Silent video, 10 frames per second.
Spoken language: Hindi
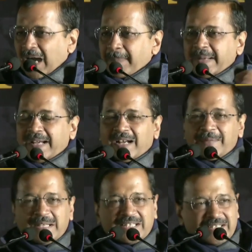अपने घर
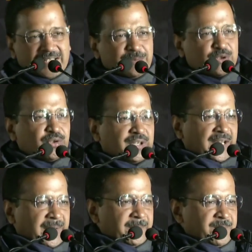में जितने बुजुर्ग
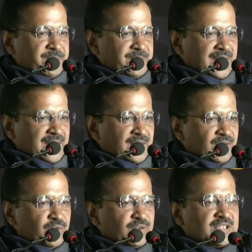हैं
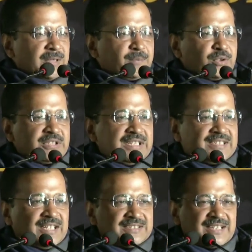उन सबको
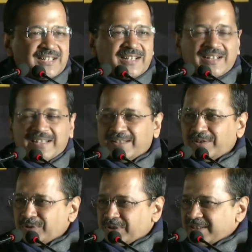तीर्थ यात्रा कराने की
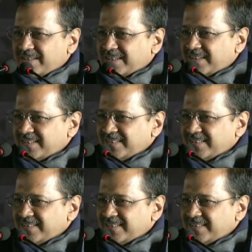कोशिश करी